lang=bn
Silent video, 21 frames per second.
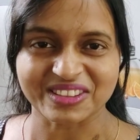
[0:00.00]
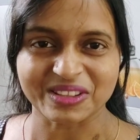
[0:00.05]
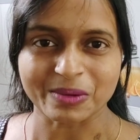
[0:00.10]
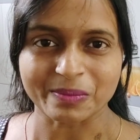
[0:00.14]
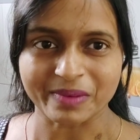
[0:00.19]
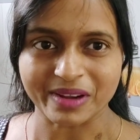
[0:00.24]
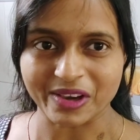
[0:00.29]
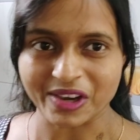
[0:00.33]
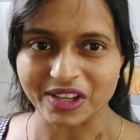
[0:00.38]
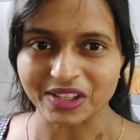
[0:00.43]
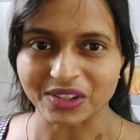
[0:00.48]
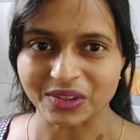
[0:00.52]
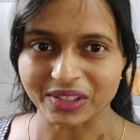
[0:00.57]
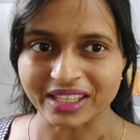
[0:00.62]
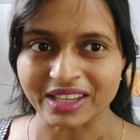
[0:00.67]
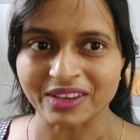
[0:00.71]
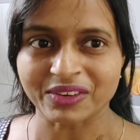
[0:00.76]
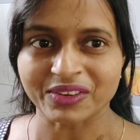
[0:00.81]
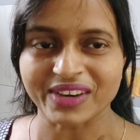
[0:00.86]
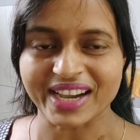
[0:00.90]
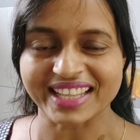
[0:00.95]
তোমরা হয়তো
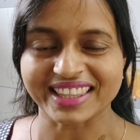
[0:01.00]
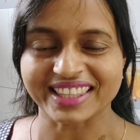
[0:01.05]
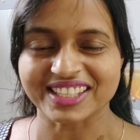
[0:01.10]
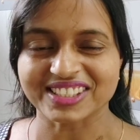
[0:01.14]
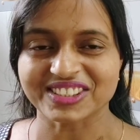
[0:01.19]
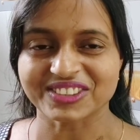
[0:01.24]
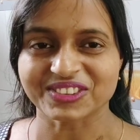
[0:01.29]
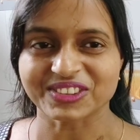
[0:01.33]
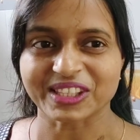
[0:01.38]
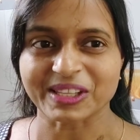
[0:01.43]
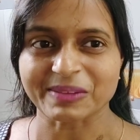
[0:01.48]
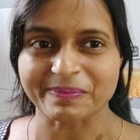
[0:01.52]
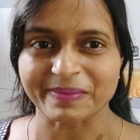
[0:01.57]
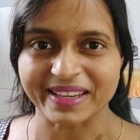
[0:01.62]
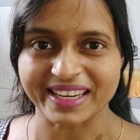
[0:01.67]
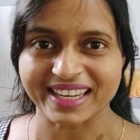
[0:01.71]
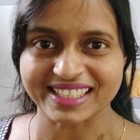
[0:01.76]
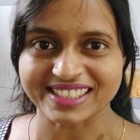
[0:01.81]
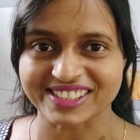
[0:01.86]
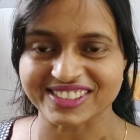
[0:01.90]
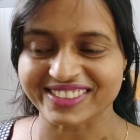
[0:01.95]
কেউ কেউ আন্দাজও করতে
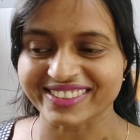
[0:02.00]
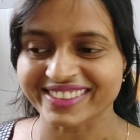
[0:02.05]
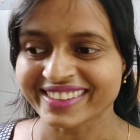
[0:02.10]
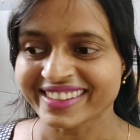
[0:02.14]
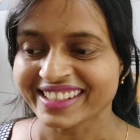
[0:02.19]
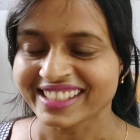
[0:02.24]
পেরেছো